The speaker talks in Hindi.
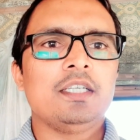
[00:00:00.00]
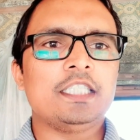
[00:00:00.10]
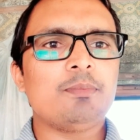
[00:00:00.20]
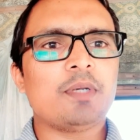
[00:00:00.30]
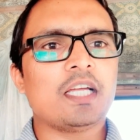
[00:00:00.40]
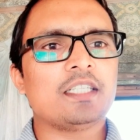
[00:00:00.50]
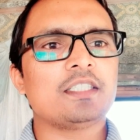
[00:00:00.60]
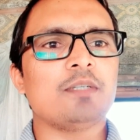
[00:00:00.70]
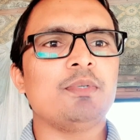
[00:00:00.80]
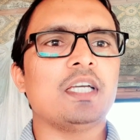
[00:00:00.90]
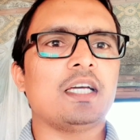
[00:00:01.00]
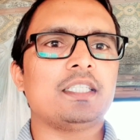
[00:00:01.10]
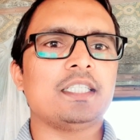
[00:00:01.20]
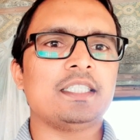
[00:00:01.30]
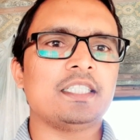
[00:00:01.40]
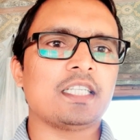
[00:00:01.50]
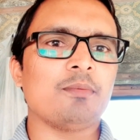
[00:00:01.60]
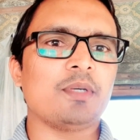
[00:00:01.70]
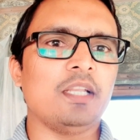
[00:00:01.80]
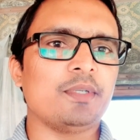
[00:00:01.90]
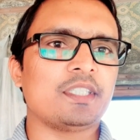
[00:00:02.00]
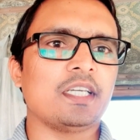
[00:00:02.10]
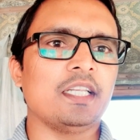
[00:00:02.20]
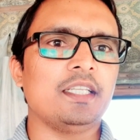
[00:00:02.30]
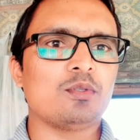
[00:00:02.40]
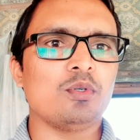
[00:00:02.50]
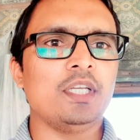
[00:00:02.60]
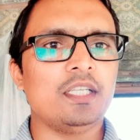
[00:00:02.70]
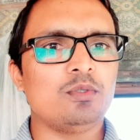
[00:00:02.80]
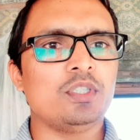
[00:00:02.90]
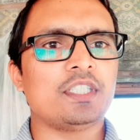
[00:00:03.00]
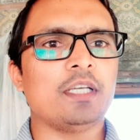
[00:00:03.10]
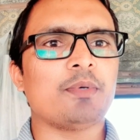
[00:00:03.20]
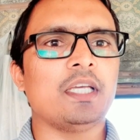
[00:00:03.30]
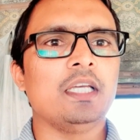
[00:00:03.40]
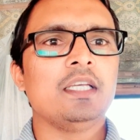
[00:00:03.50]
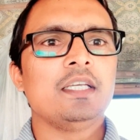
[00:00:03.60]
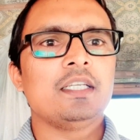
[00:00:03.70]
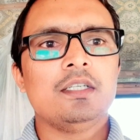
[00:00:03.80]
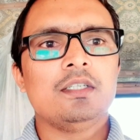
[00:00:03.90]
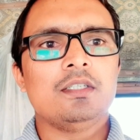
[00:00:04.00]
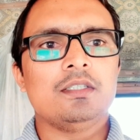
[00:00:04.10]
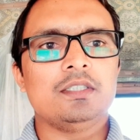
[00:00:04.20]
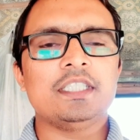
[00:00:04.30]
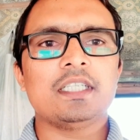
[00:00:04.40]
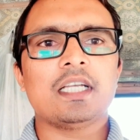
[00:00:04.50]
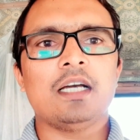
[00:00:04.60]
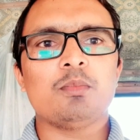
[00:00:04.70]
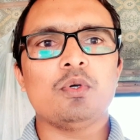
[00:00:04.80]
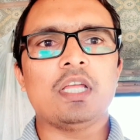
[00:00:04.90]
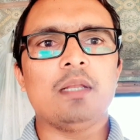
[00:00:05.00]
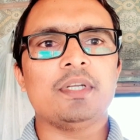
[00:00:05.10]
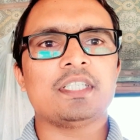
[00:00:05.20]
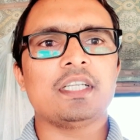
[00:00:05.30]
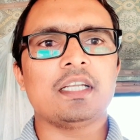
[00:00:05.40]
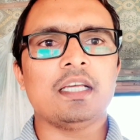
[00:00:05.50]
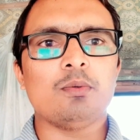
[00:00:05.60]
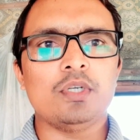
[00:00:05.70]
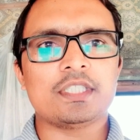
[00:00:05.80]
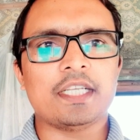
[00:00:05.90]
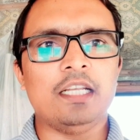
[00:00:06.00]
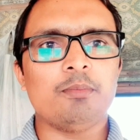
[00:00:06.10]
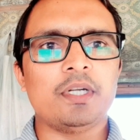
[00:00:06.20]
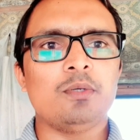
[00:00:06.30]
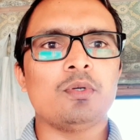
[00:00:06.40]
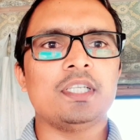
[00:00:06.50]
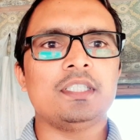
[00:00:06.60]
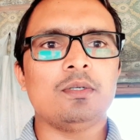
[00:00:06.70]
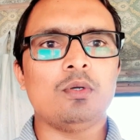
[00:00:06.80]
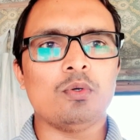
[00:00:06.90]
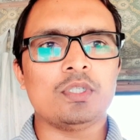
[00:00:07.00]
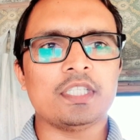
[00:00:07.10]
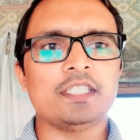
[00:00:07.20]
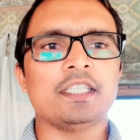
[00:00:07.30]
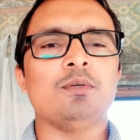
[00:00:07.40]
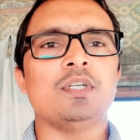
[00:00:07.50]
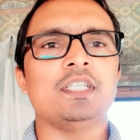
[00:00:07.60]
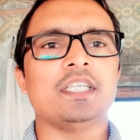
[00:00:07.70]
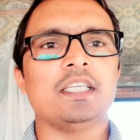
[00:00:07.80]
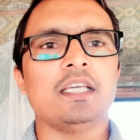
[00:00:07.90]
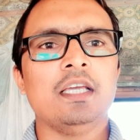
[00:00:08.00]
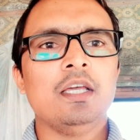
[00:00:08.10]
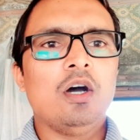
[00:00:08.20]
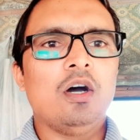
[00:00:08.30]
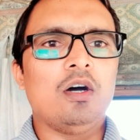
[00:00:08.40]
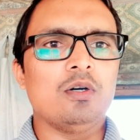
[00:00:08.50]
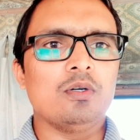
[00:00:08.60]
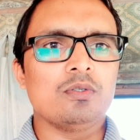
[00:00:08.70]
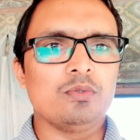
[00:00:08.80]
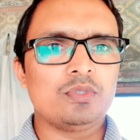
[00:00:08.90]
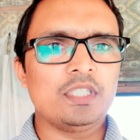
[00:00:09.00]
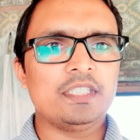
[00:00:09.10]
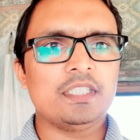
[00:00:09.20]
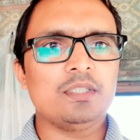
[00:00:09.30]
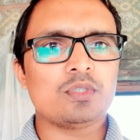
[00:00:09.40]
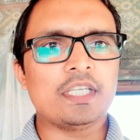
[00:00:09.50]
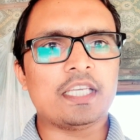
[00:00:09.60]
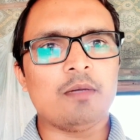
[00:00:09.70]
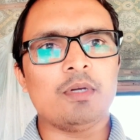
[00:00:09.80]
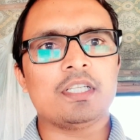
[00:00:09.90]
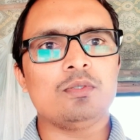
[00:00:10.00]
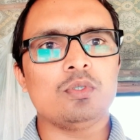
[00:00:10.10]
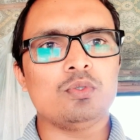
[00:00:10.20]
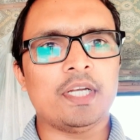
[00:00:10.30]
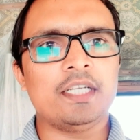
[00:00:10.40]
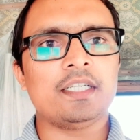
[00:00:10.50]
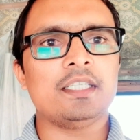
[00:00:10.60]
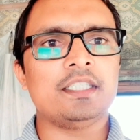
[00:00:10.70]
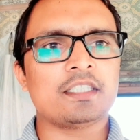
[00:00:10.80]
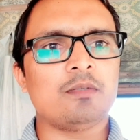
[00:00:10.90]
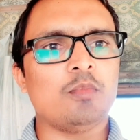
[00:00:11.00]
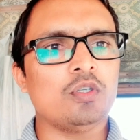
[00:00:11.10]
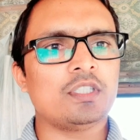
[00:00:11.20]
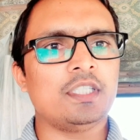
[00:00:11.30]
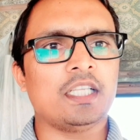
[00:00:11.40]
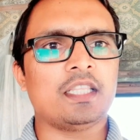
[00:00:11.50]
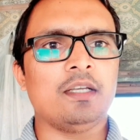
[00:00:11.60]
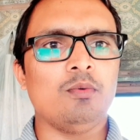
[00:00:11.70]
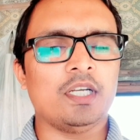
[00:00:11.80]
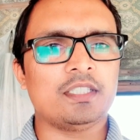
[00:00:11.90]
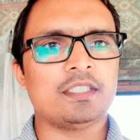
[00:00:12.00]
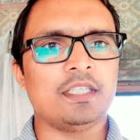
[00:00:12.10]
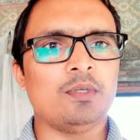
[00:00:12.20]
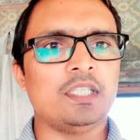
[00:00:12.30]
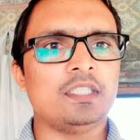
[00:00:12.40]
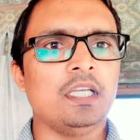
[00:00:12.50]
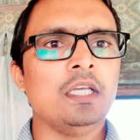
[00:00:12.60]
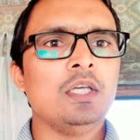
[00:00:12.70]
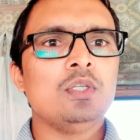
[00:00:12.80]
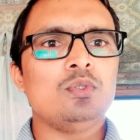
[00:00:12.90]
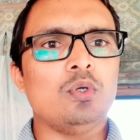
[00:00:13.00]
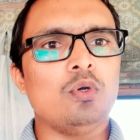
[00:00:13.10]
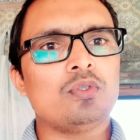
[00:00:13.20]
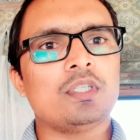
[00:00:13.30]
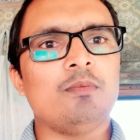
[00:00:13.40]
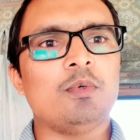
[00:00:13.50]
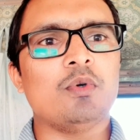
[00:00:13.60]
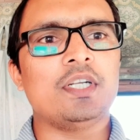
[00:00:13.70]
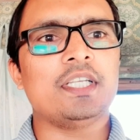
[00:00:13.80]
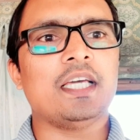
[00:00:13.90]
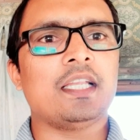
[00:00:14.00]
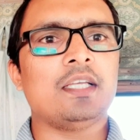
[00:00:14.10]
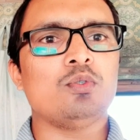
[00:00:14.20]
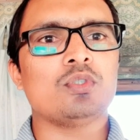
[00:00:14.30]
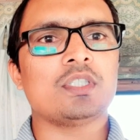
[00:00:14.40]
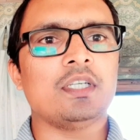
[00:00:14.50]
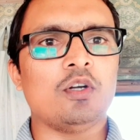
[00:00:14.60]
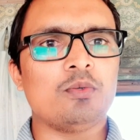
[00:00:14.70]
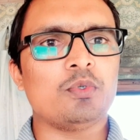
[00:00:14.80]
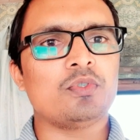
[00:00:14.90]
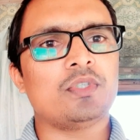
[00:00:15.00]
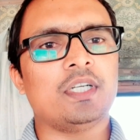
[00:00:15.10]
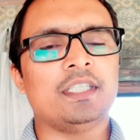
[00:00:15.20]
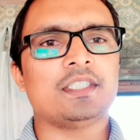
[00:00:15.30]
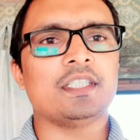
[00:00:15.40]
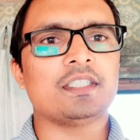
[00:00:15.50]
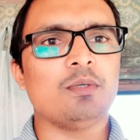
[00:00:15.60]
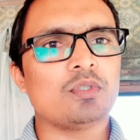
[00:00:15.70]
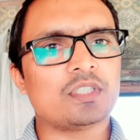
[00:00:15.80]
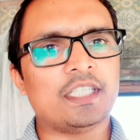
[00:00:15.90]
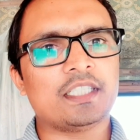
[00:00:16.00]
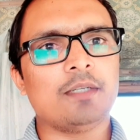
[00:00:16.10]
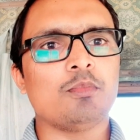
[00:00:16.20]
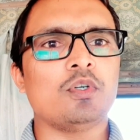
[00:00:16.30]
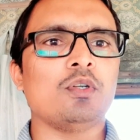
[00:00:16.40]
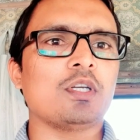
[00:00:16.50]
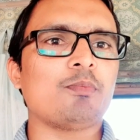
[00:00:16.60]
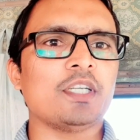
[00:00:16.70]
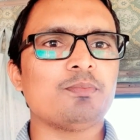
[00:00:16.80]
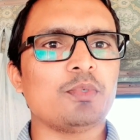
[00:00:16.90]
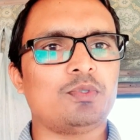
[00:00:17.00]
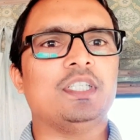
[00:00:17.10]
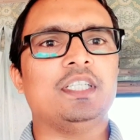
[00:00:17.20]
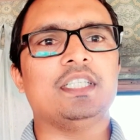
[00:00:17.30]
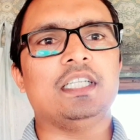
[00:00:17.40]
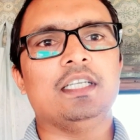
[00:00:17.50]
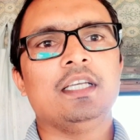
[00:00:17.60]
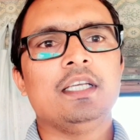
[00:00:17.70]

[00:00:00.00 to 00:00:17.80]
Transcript: इसी प्रकार से सभी का आए चाहे जिसका हम कैलिब्रेशन करें तो ये जो स्टेप हैं जिसका हमको कैलिब्रेशन करना है वो स्केलिंग पट्टी होना चाहिए वो लोड सेल सही होने चाहिए और दूसरी चीज़ उसकी केबल की जो ज्वाइंट है जंक्शन बॉक्स से जाता है वहाँ से सही होना चाहिए जो लोड सेल में वोल्टेज आ रहा है जो उसके आउटपुट रेजिस्टेंस है वो सही से मॉड्यूल के पास पहुँचने चाहिए